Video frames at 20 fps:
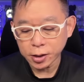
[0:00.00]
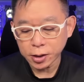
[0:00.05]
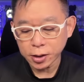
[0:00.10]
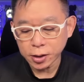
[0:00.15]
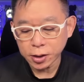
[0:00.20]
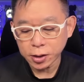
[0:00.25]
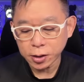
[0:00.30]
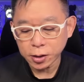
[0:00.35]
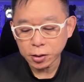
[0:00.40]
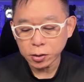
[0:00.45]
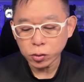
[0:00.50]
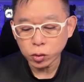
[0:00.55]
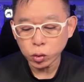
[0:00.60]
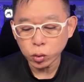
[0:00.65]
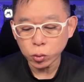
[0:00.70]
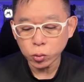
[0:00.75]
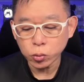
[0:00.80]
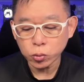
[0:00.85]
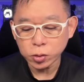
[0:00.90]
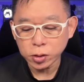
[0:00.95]
the year
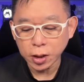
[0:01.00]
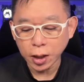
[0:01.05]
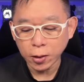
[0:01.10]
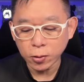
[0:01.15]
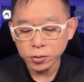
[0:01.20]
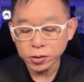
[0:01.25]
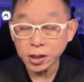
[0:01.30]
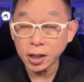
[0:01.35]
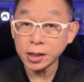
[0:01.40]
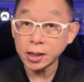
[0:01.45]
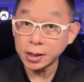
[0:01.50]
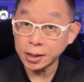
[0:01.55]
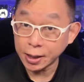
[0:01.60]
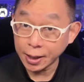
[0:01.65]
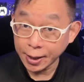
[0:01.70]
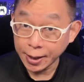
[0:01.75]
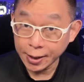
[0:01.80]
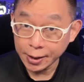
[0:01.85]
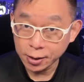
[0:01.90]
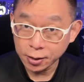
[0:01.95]
2008.
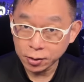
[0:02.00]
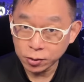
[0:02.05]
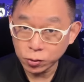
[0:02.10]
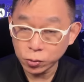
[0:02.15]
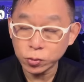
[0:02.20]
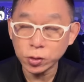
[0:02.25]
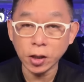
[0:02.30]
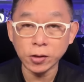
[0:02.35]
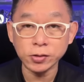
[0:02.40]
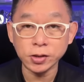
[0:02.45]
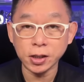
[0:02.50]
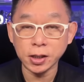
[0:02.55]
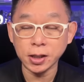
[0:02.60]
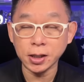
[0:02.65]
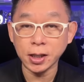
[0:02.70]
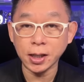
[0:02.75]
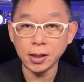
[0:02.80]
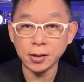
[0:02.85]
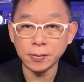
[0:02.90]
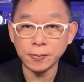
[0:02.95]

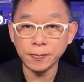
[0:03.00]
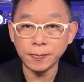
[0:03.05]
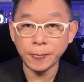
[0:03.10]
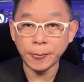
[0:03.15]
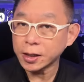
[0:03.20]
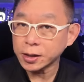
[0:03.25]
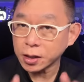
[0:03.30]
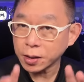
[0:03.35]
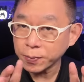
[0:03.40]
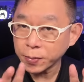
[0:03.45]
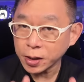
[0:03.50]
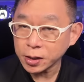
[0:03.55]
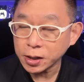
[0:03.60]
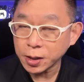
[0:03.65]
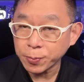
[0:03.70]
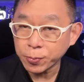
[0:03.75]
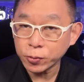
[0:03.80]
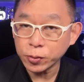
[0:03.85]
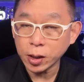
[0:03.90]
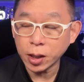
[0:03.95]
2008. At
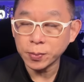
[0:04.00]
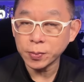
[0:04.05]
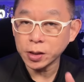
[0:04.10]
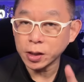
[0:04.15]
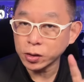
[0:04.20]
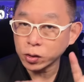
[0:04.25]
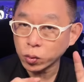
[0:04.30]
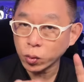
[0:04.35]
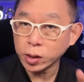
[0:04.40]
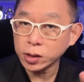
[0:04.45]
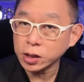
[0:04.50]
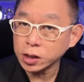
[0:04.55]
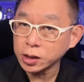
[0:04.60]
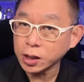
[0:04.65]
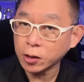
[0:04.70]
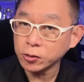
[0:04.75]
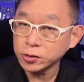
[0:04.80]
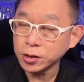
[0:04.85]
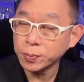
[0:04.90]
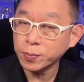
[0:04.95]
nabenta po namin ng 20,000
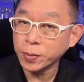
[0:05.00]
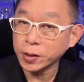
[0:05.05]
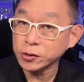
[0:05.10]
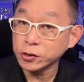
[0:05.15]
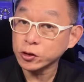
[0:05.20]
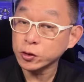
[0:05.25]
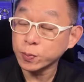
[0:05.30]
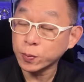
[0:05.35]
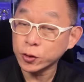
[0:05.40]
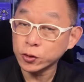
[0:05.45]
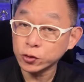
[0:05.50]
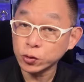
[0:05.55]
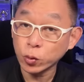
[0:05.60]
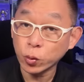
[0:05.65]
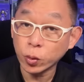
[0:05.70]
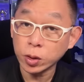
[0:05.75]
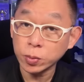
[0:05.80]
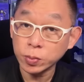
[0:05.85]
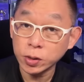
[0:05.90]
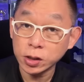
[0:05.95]
pesos per
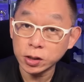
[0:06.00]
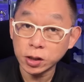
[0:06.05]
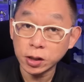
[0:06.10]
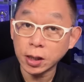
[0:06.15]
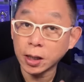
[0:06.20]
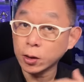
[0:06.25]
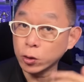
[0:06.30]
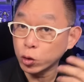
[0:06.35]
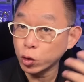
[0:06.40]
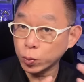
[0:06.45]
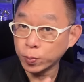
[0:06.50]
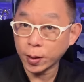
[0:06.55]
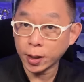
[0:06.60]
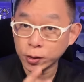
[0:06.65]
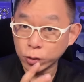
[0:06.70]
square meter ang lupa